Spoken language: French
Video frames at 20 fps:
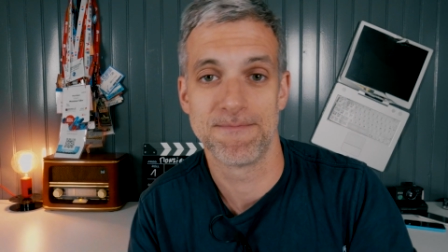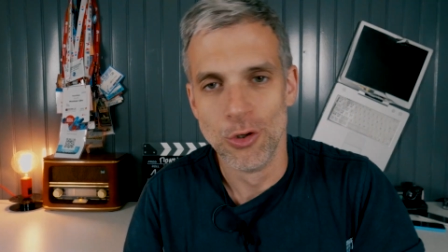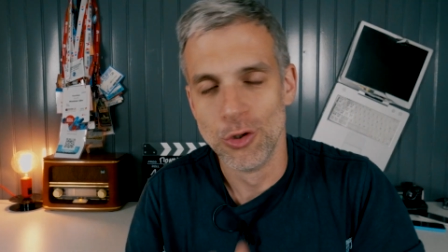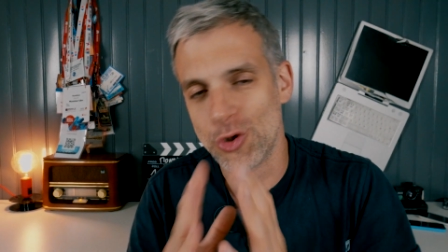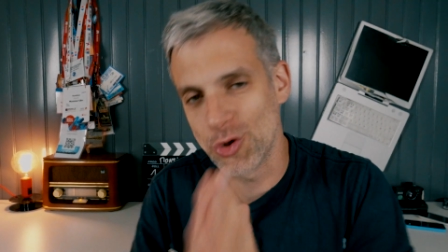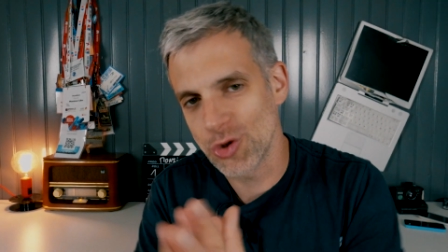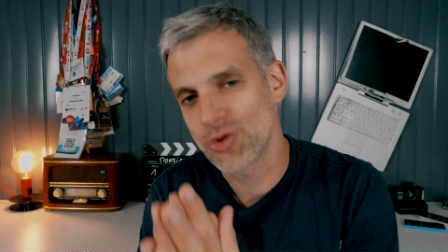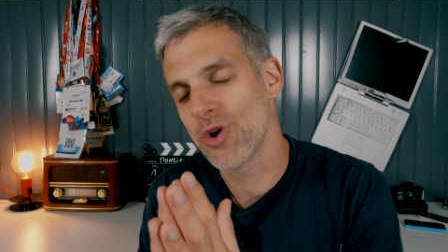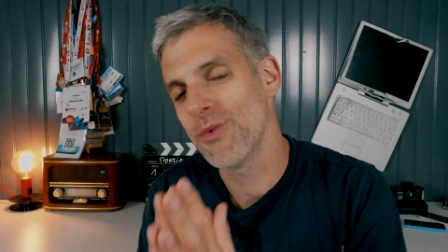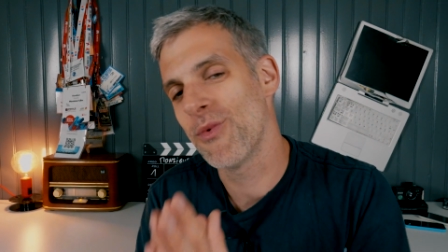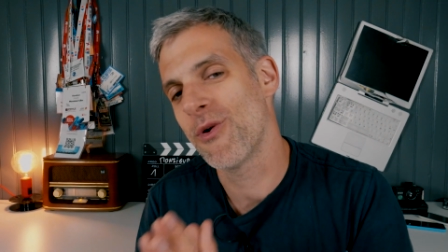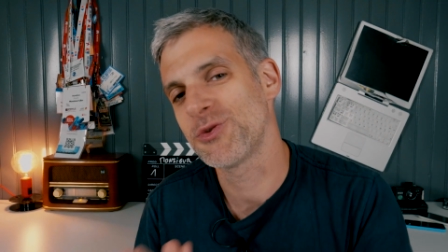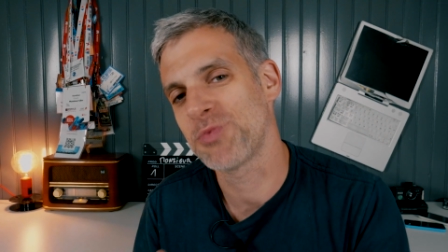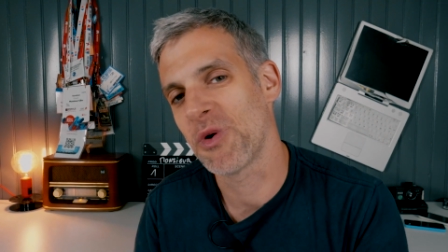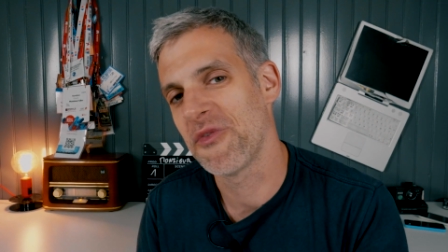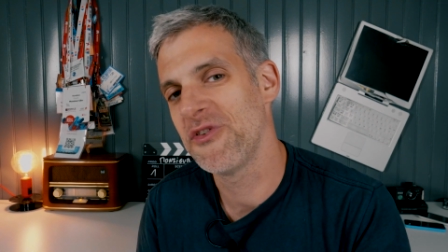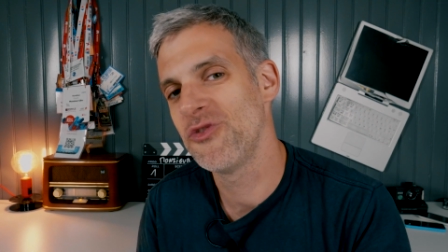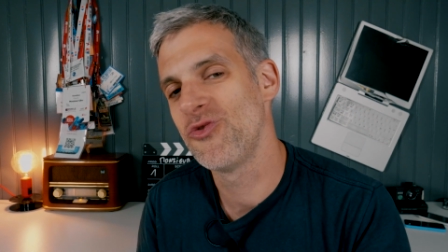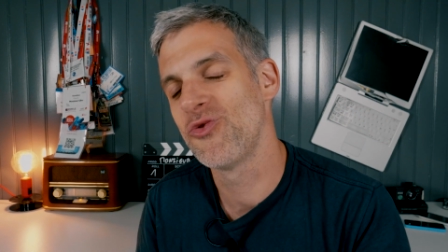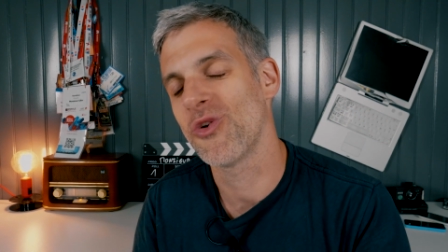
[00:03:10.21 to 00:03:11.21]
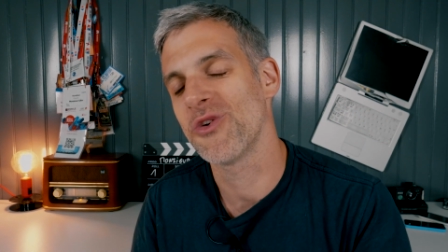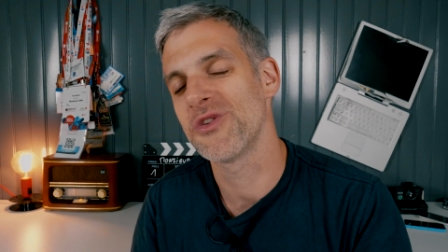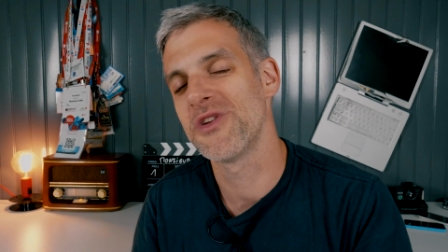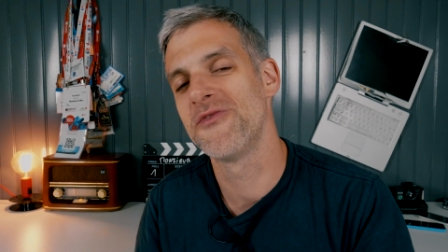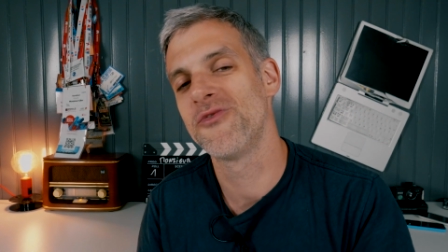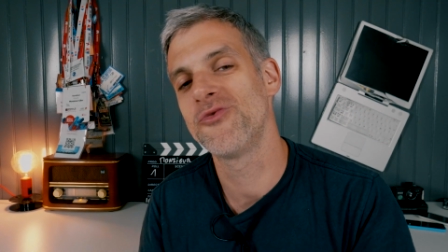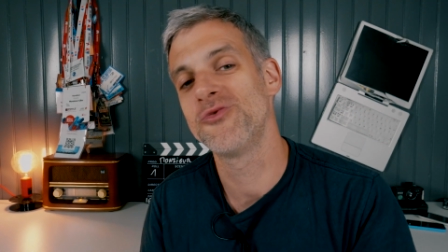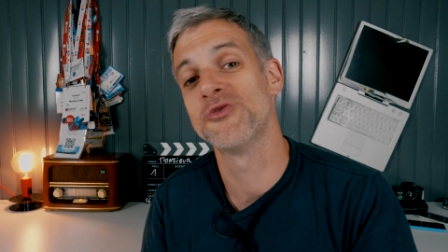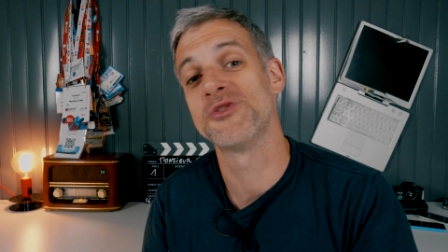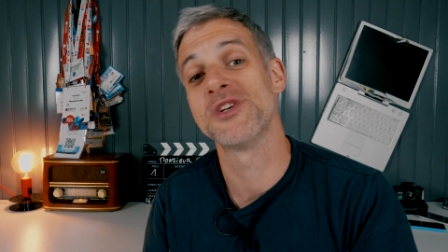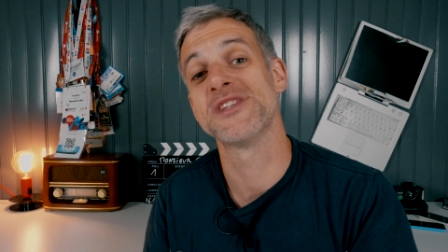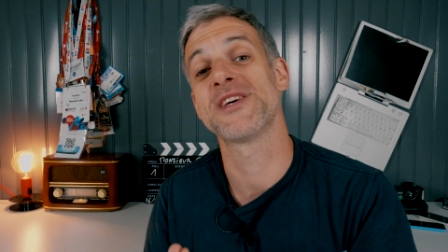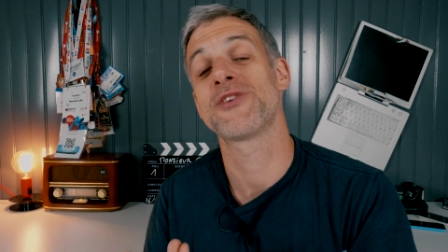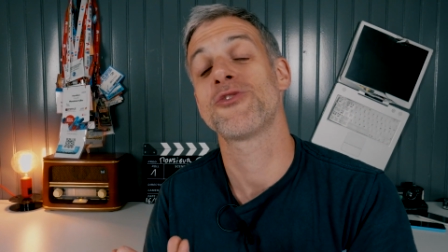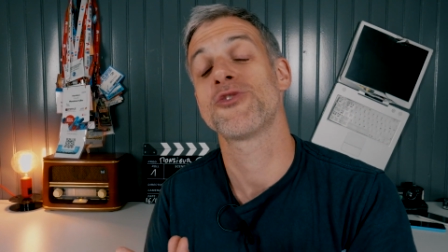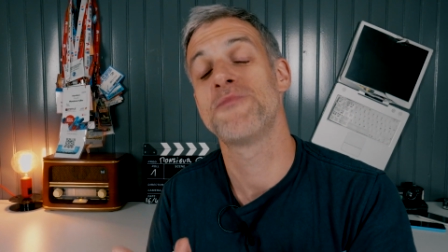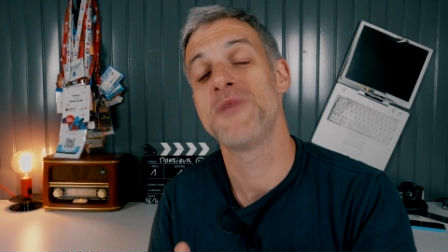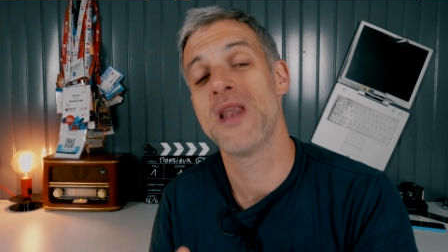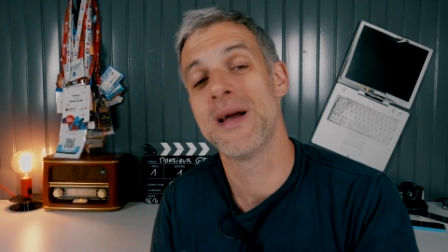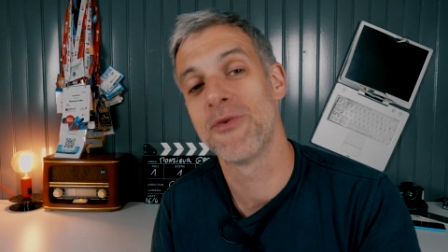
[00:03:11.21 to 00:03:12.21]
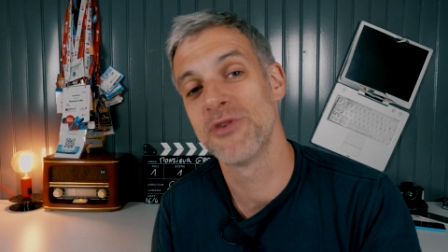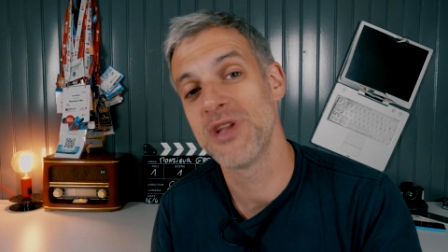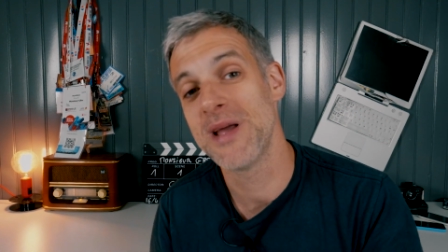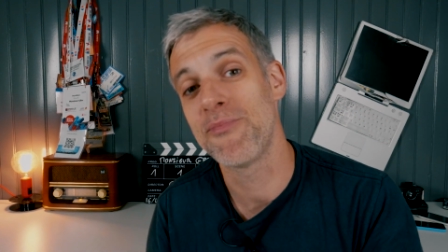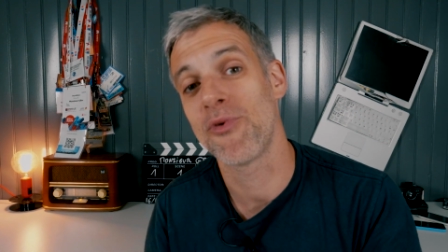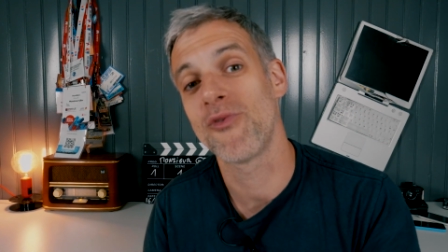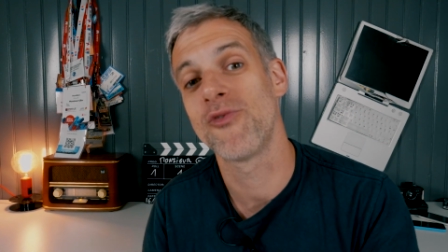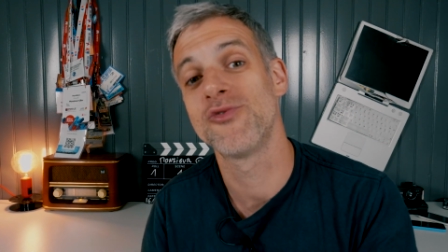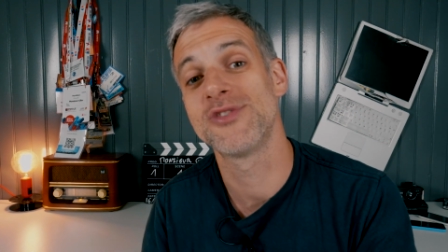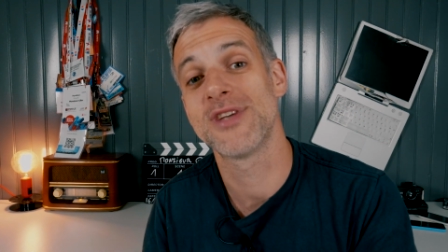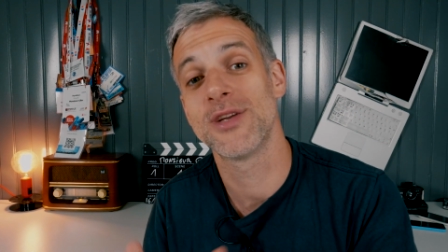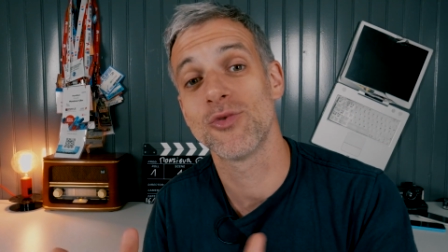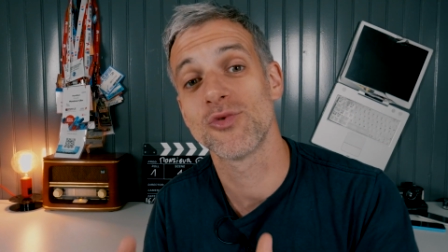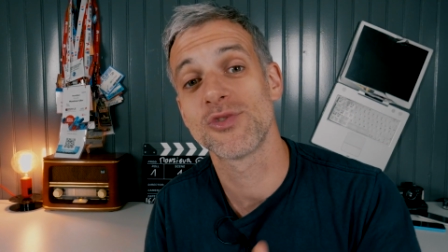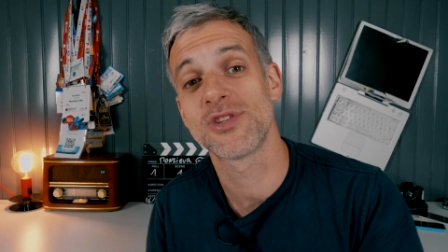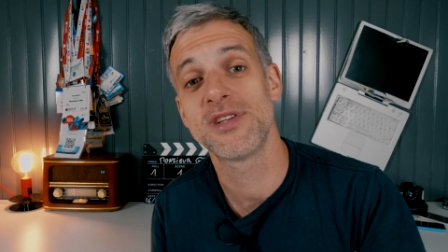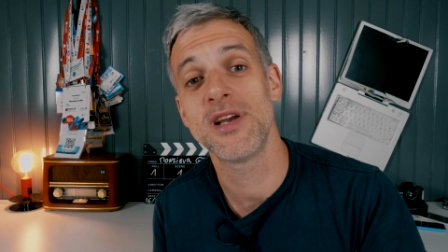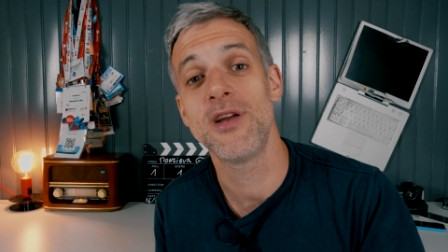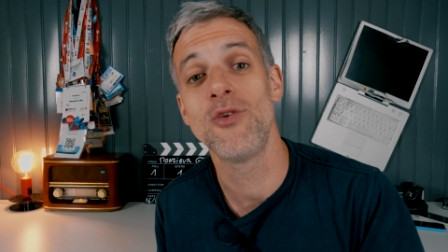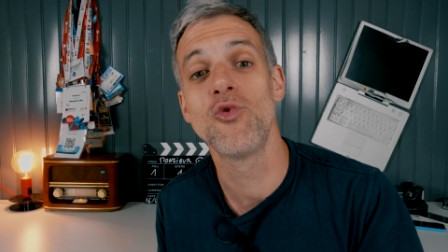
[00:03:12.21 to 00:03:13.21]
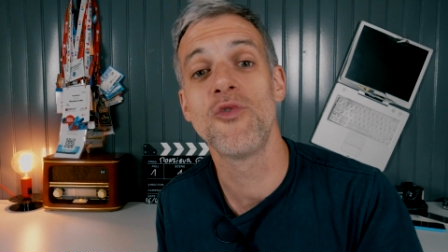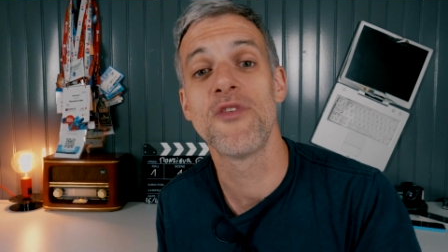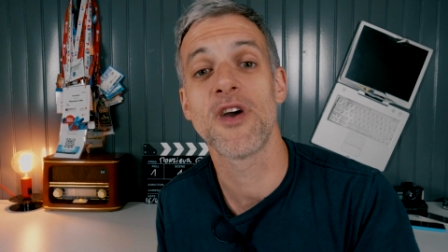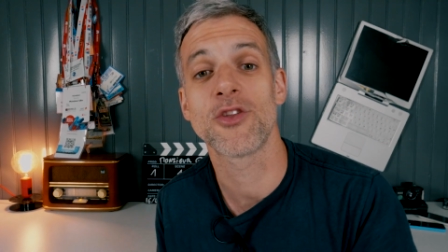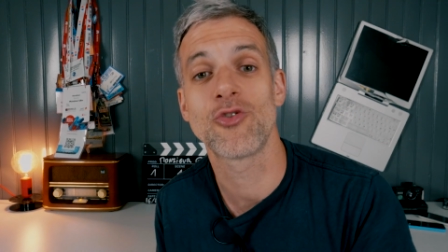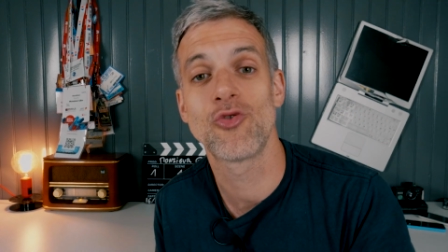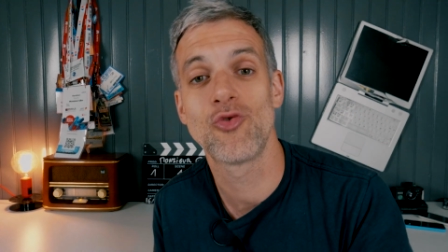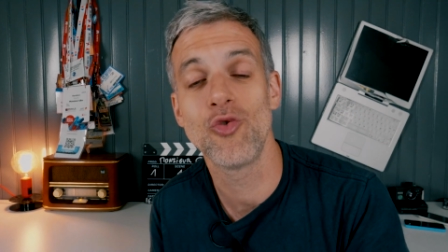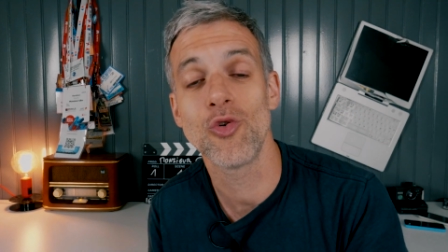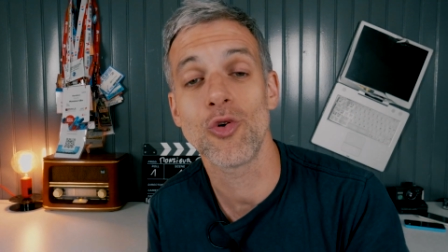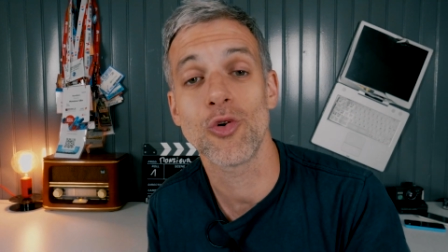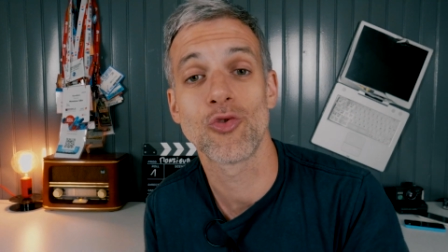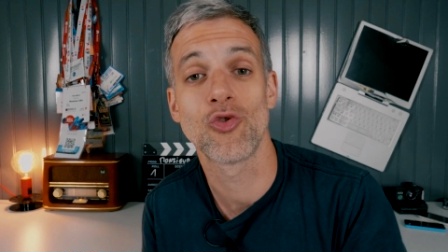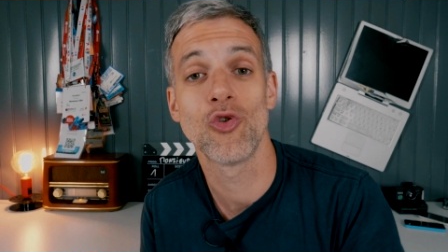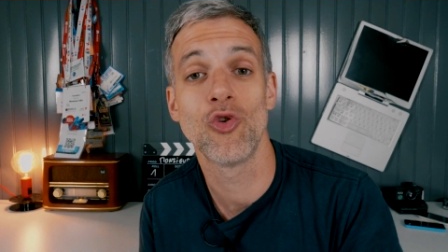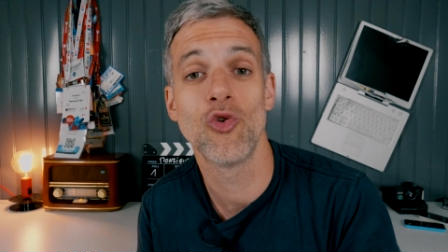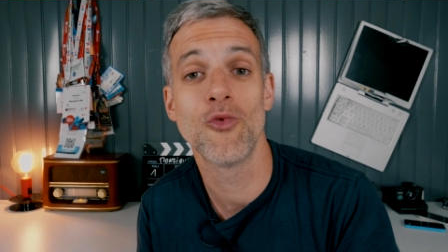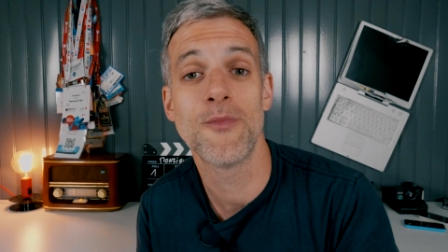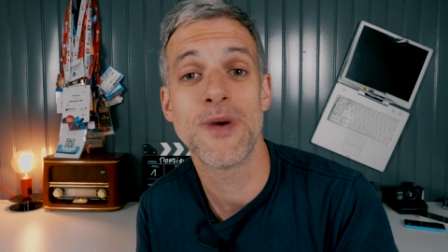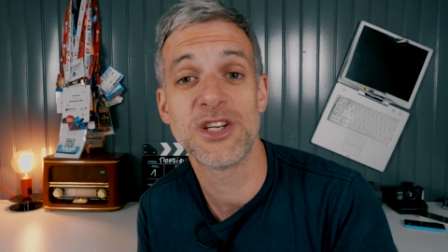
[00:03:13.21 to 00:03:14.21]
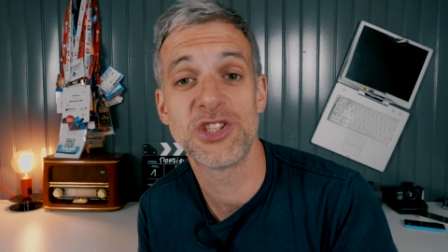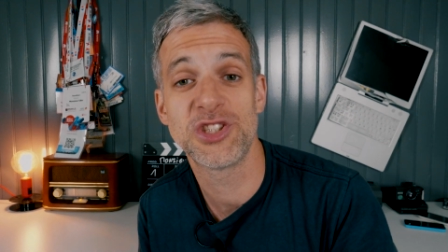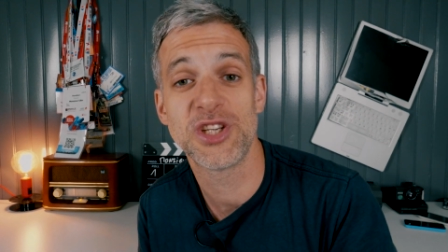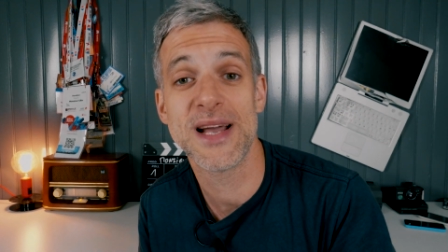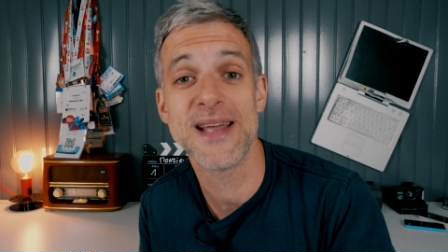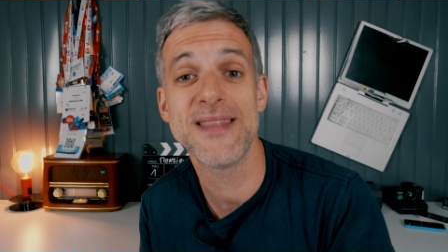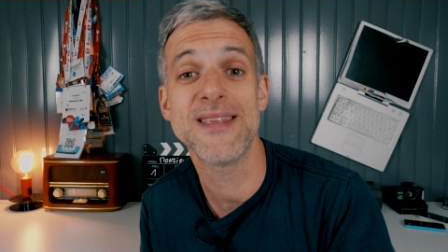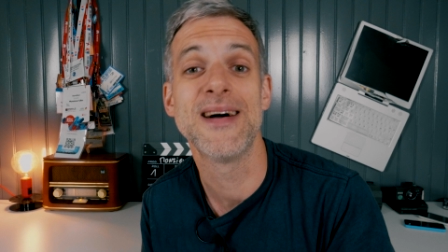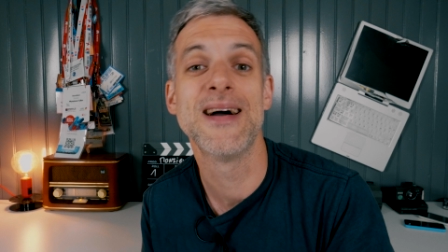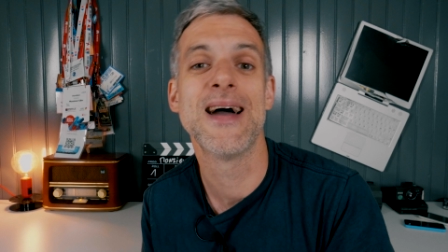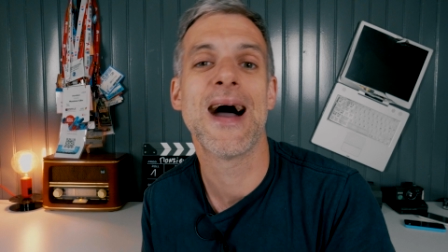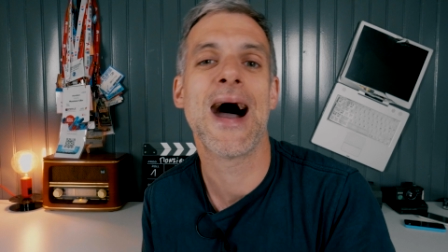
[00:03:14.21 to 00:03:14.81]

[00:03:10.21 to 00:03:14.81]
Justement, je profite du rendez-vous de ces 50 000 abonnés pour vous annoncer l'ouverture de ma chaîne